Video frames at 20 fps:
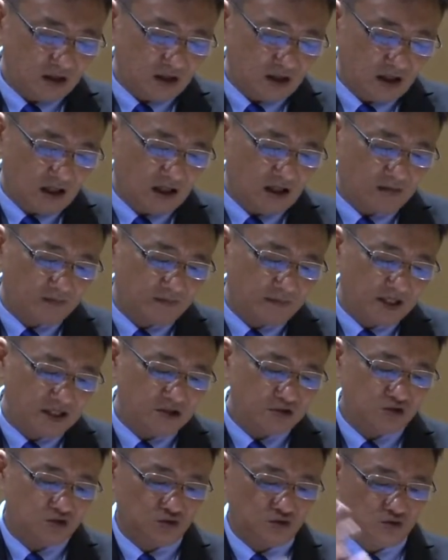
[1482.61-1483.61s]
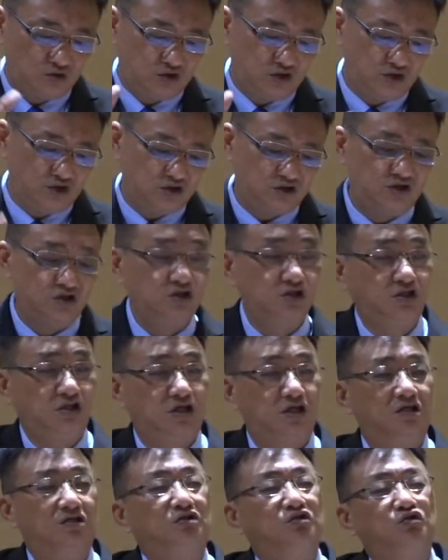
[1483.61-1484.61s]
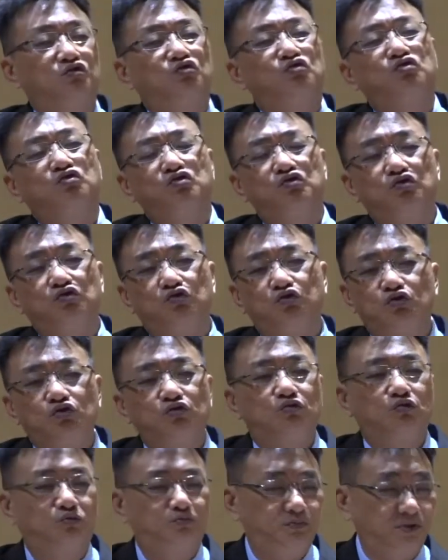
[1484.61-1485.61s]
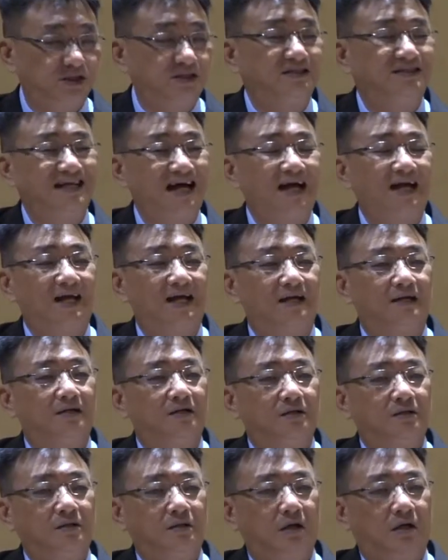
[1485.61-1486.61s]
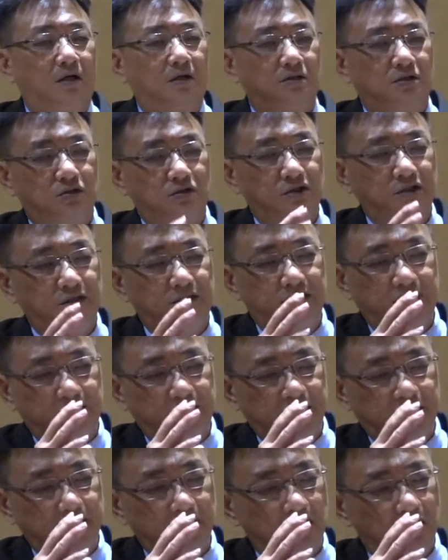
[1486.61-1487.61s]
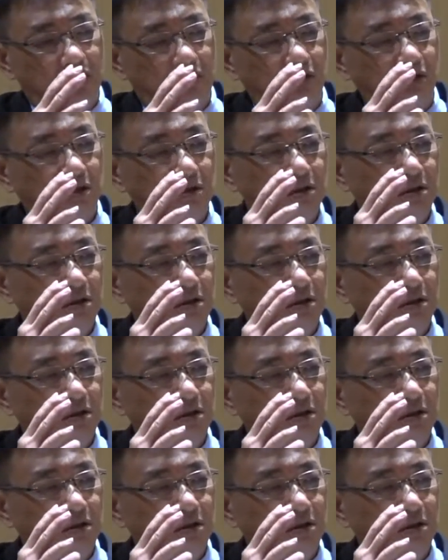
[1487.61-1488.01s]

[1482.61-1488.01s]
啊被除去资格，逐出比赛了啊，所以您要